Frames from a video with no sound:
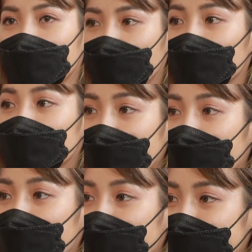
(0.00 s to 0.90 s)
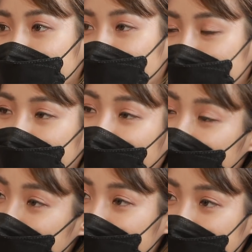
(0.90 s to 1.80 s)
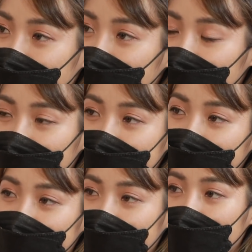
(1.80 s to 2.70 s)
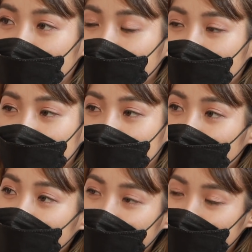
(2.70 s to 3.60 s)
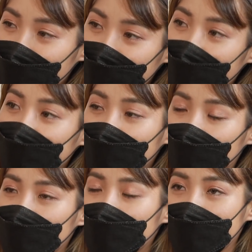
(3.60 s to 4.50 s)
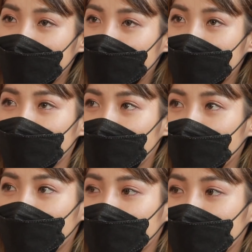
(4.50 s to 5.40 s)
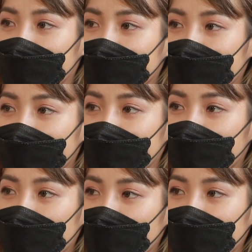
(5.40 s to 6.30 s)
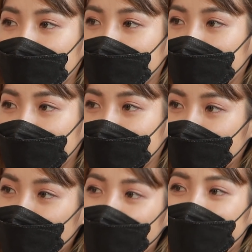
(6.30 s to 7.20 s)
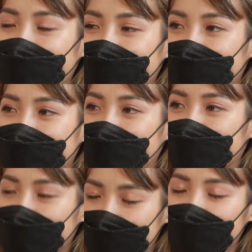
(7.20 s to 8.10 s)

ตรงตามคอนเซปต์ที่ทางทีมหรือว่าสตาฟเขาต้องการก็ได้หนูก็พยายามแบบมองไปในทางที่บวกอะไรอย่างเงี้ยค่ะ